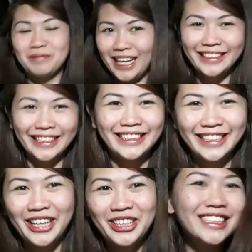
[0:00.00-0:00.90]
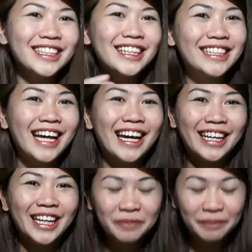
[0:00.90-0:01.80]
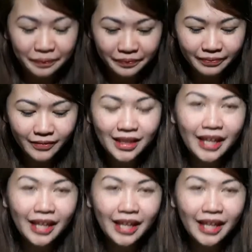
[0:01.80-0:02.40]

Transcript: para updated kayo sa nangyari.